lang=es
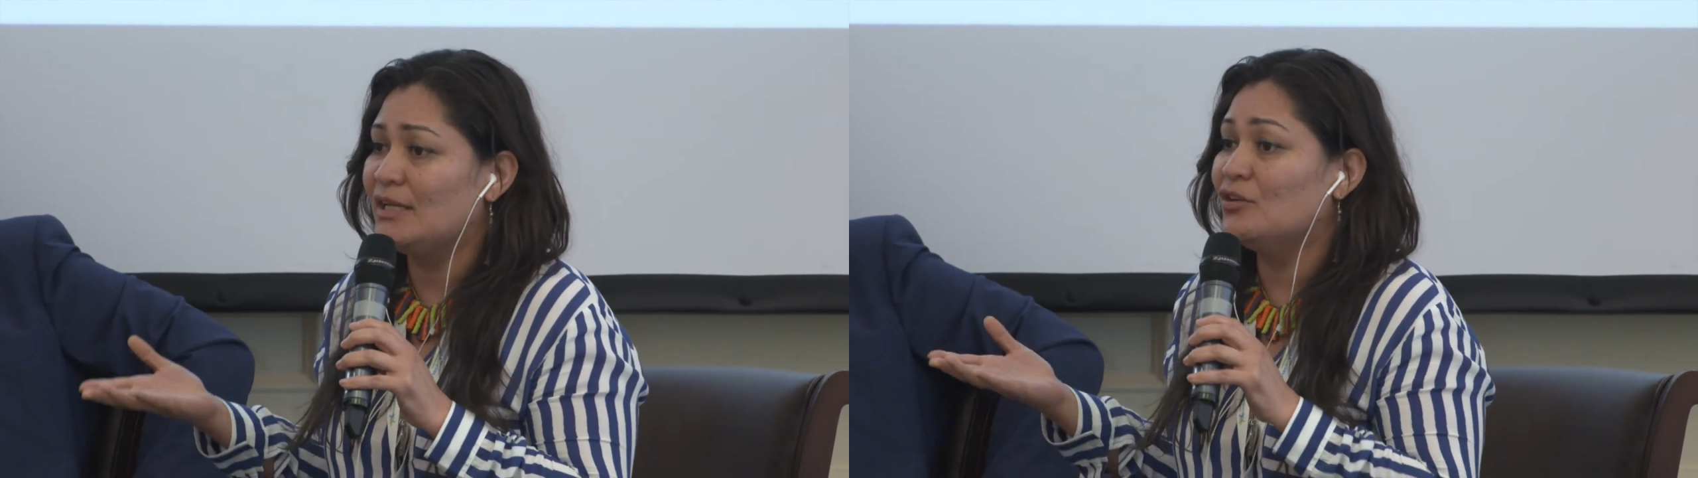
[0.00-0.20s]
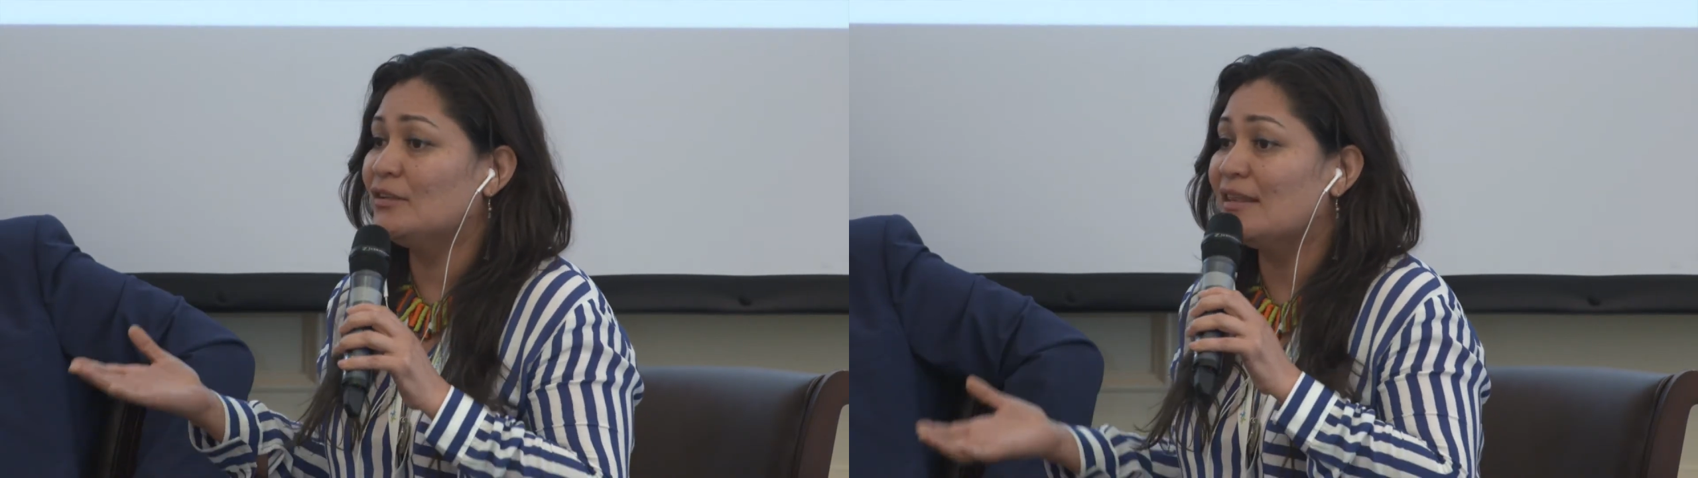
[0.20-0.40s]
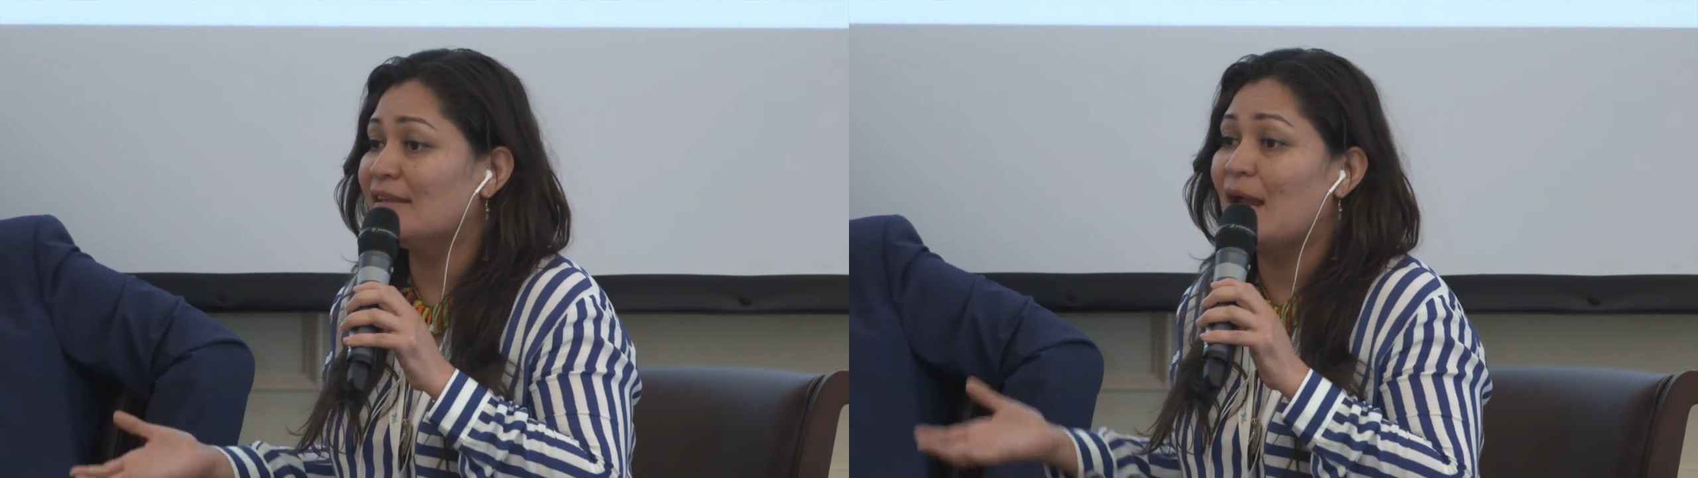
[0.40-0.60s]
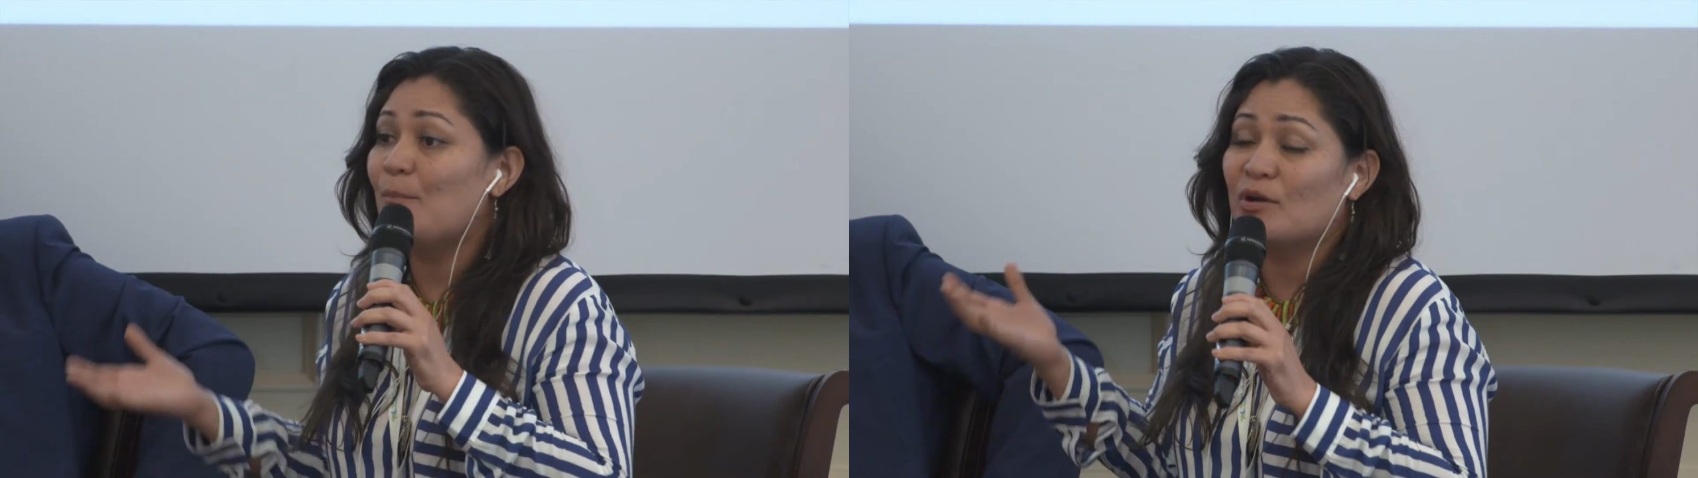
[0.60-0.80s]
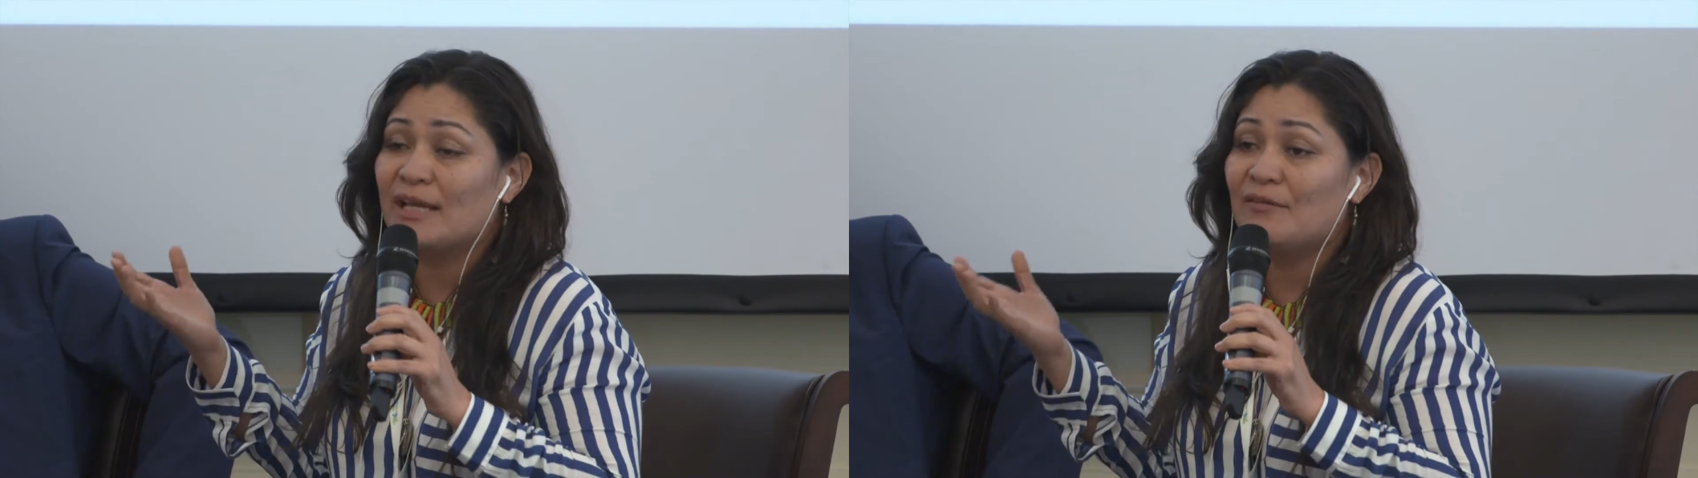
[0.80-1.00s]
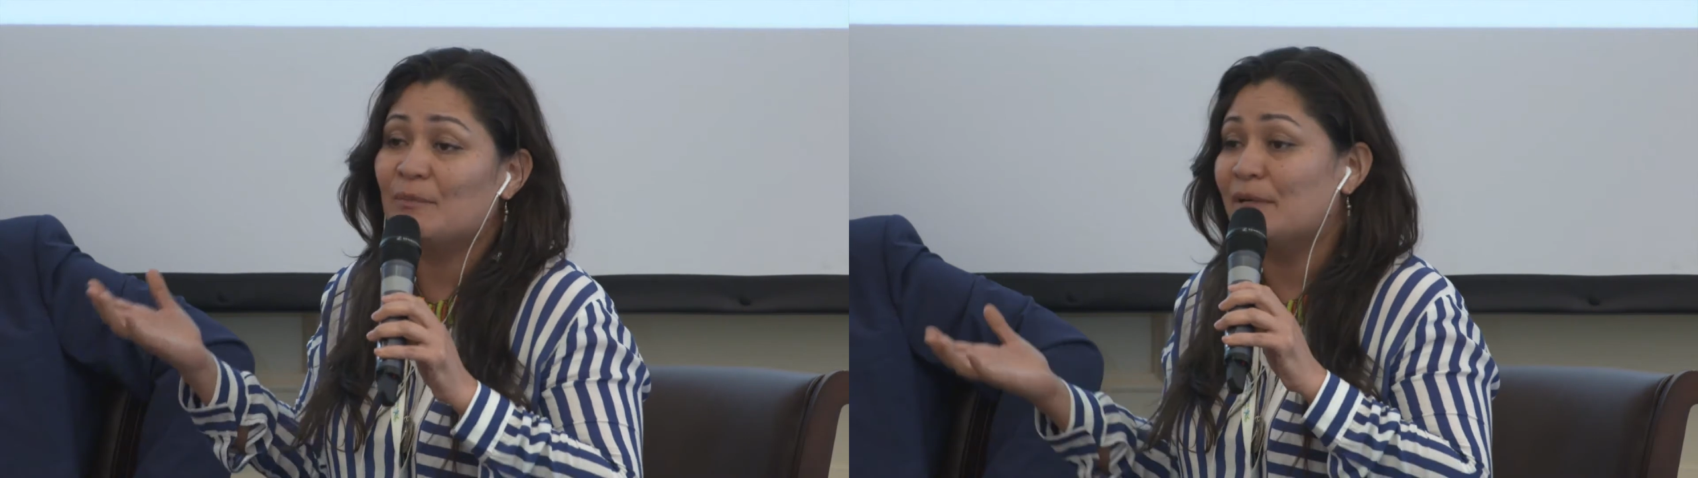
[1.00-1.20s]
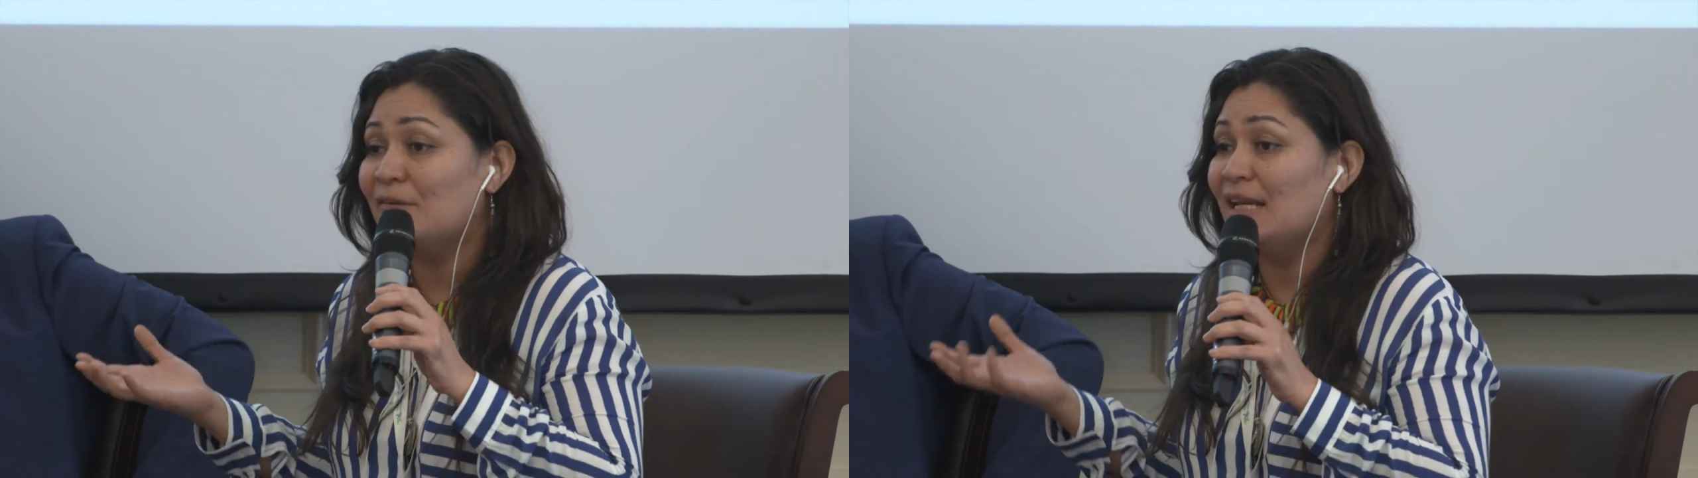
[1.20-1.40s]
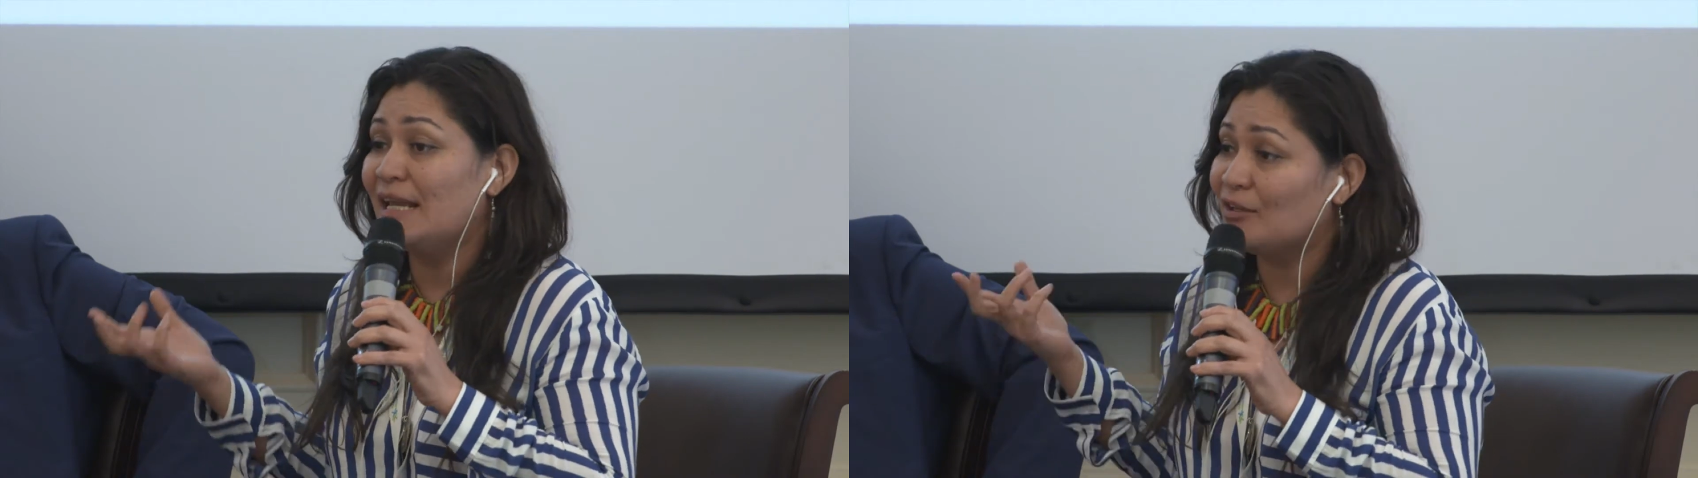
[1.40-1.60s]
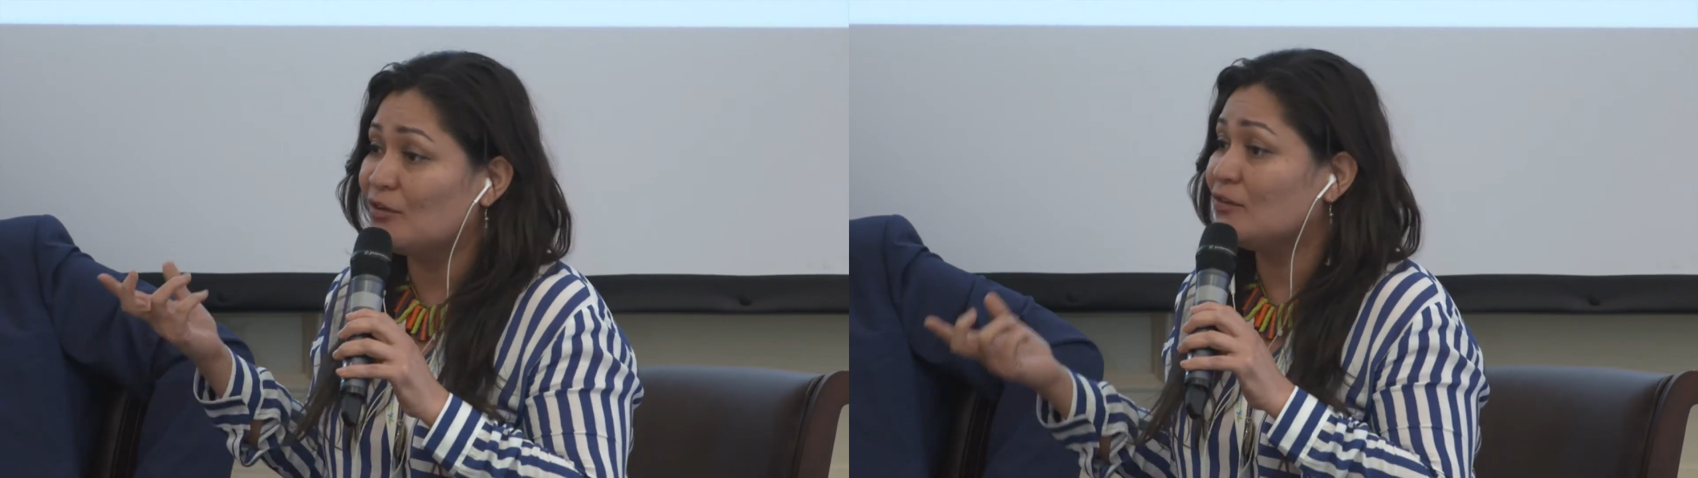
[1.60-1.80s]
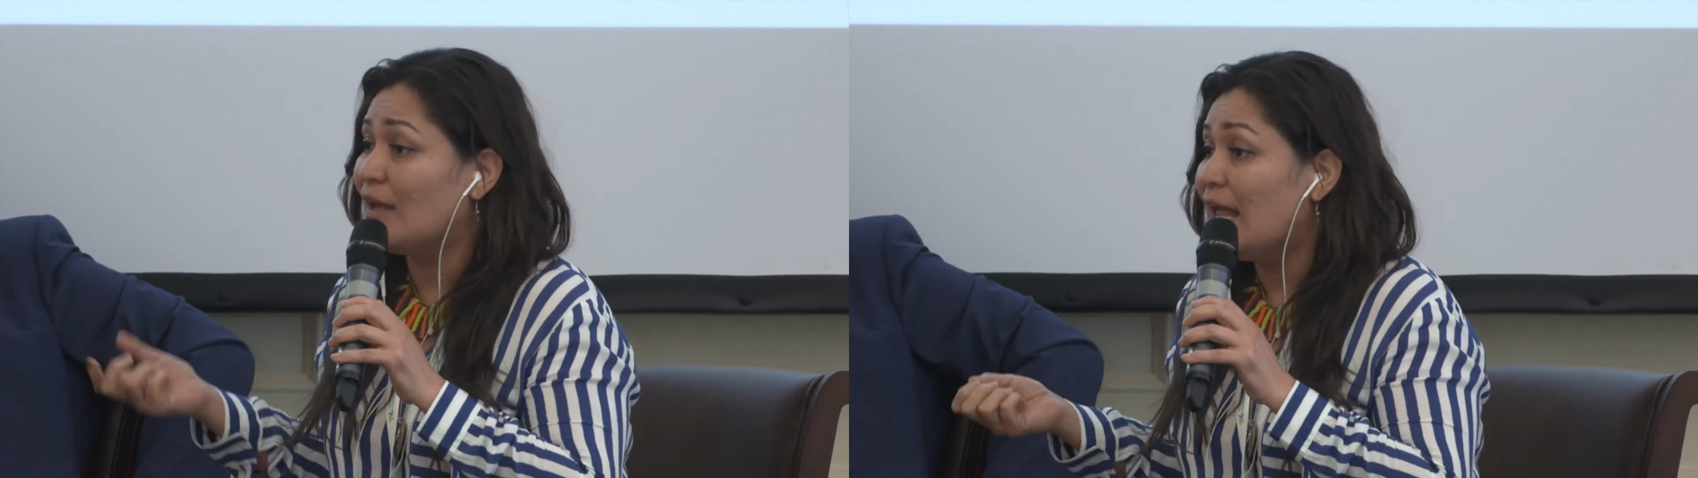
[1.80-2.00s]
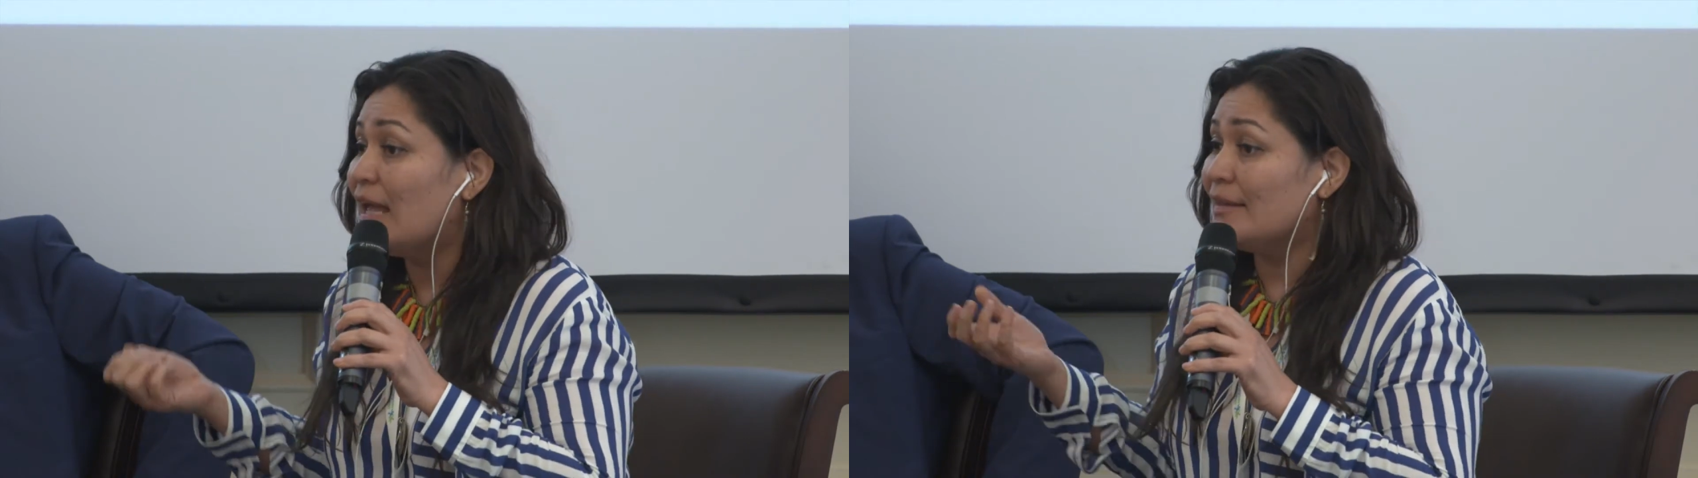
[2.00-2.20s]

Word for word: y no tendría por qué haber privilegios